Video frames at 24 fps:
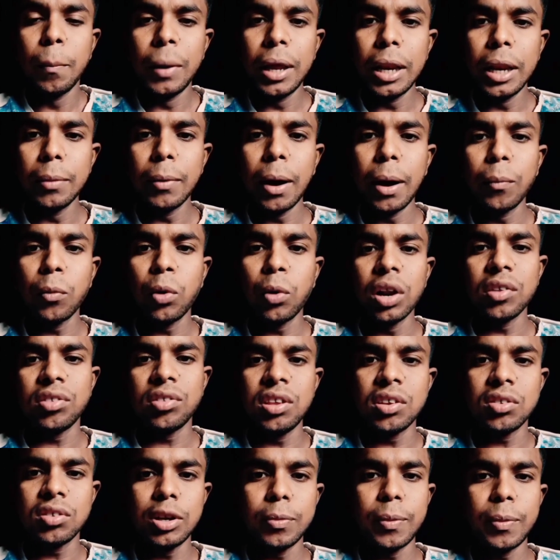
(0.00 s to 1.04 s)
মিনিমাম করে
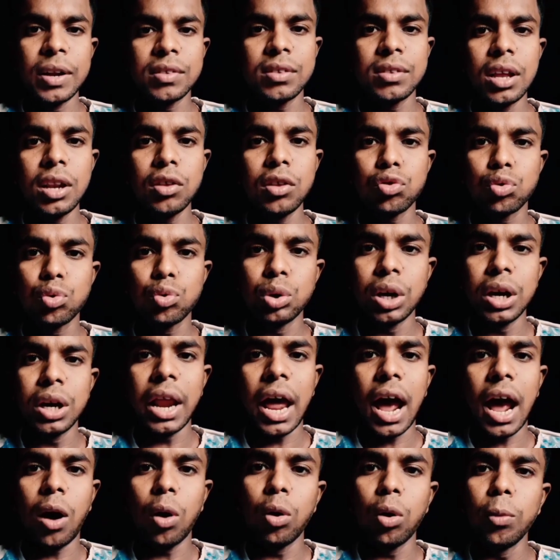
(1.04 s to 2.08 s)
সিক্সটি পার্সেন্ট স্টুডেন্ট
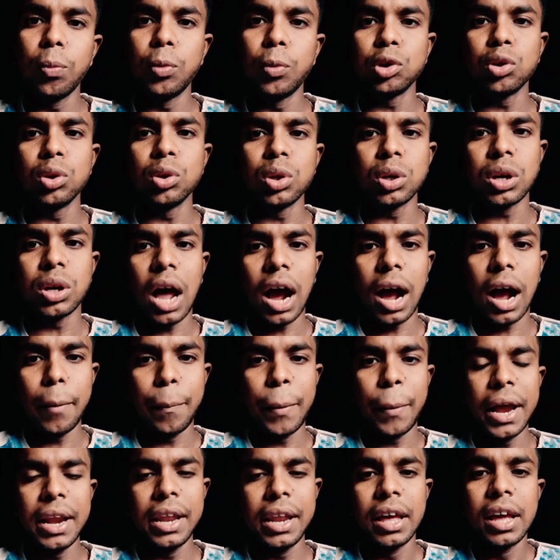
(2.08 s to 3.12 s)
এখনও পর্যন্ত টাকা
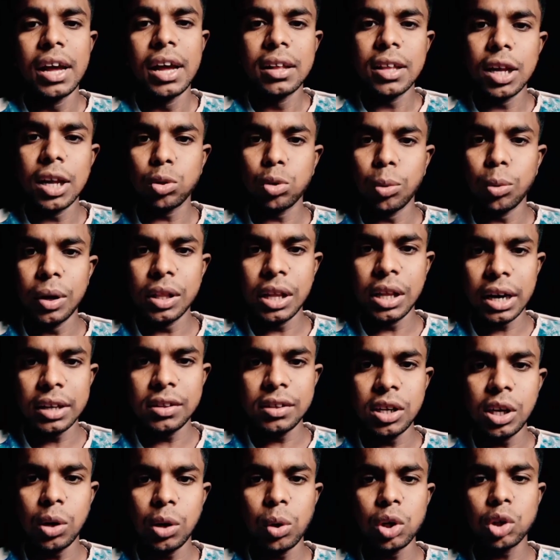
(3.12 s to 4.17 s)
পায়নি তাই তোমাদের
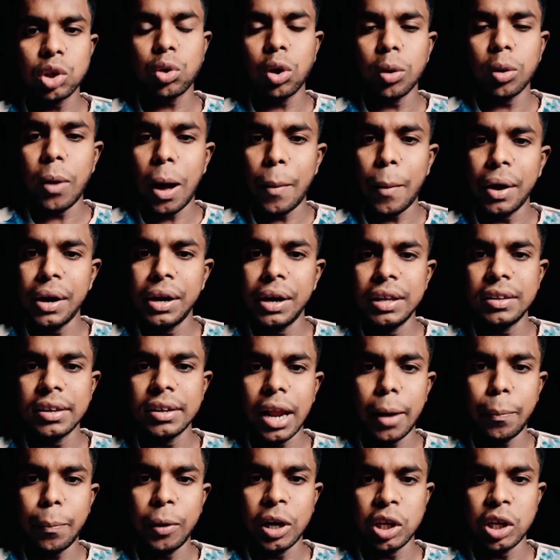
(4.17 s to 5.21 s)
কাছে রিকোয়েস্ট করবো আমার নিজের
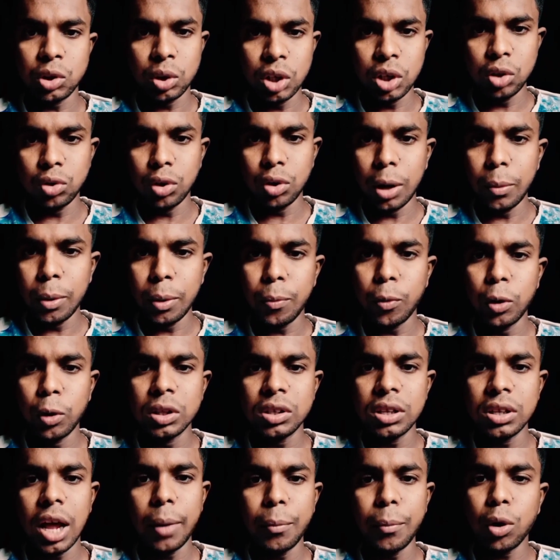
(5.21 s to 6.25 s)
অ্যাপ্লিকেশনের জন্য আমি
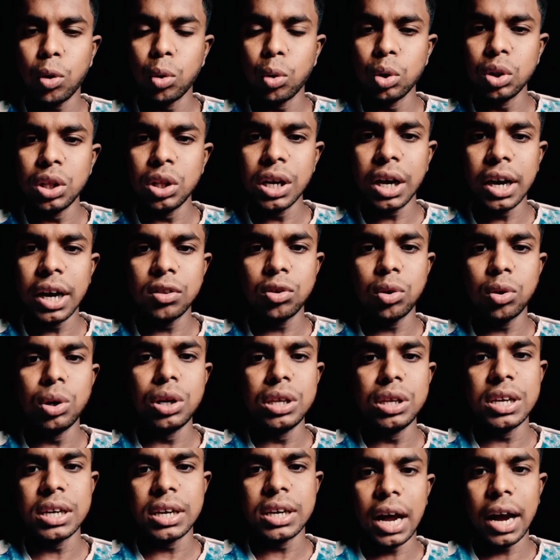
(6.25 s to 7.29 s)
বলছি না আমি কোনো দিনকার জন্য
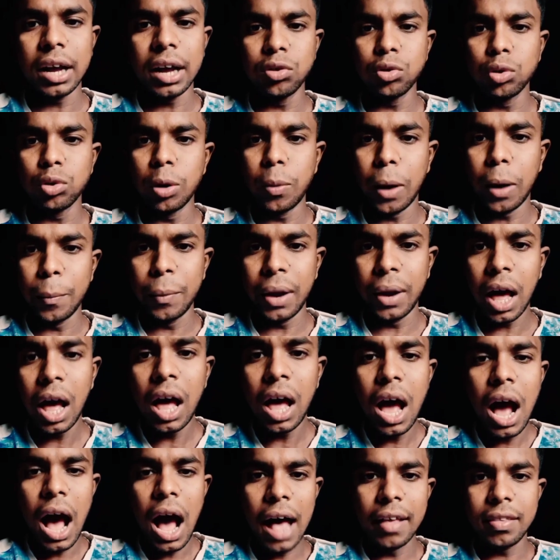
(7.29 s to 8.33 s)
নিজের টাকার জন্য ভাবি না
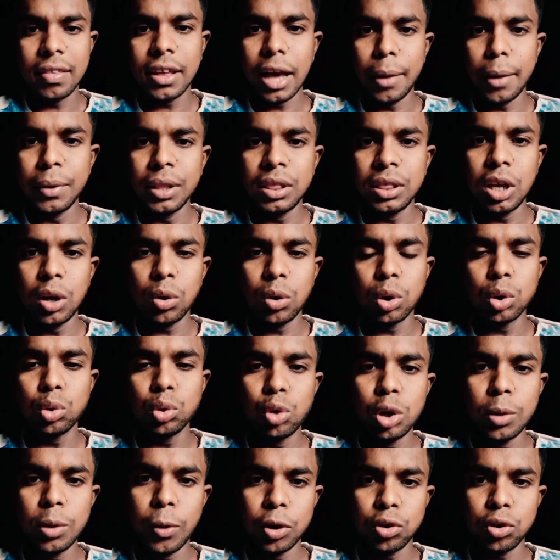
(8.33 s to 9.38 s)
আজকে আমি দীর্ঘ
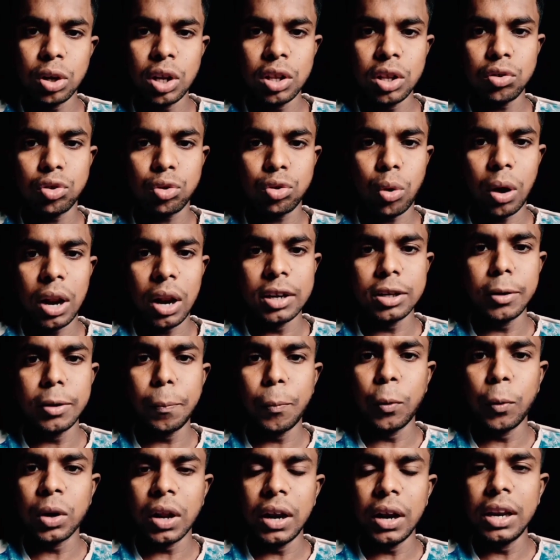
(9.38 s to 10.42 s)
দুই বছর এই স্কলারশিপ
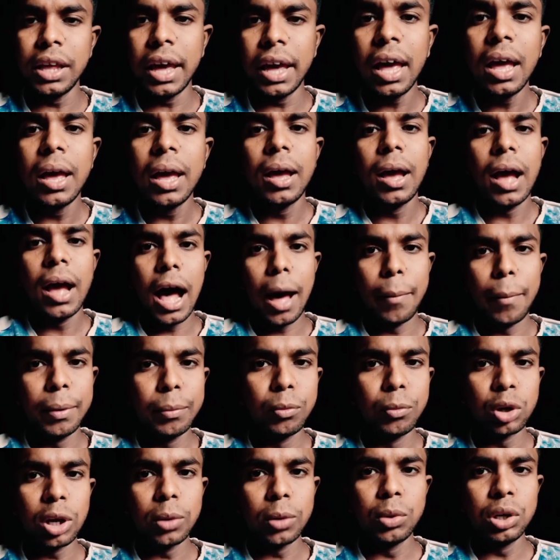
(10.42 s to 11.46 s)
পোর্টাল নিয়ে আমি
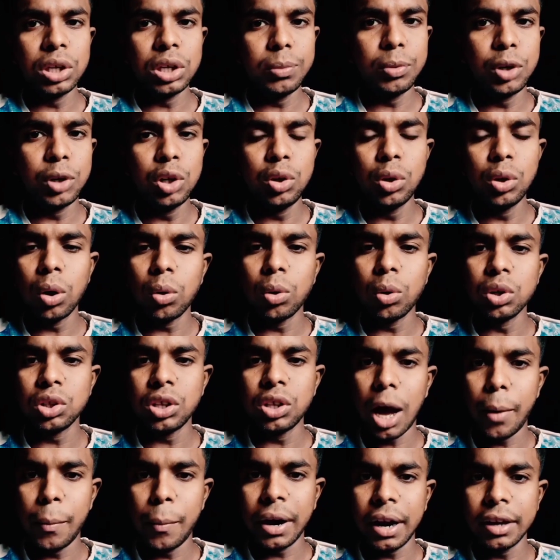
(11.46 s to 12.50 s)
মোটামুটি ভিডিও করছি
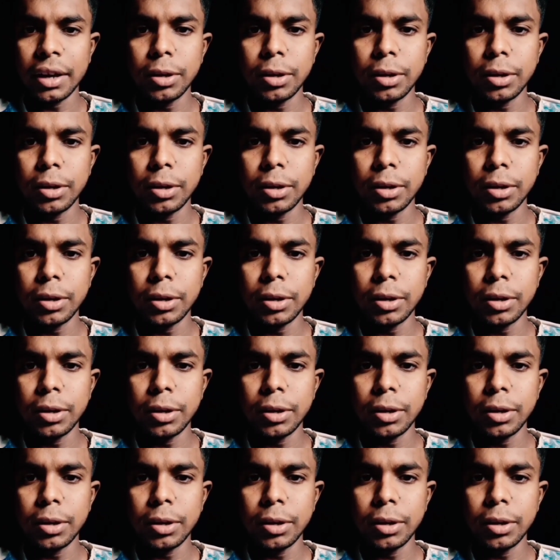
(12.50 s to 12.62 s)
আমার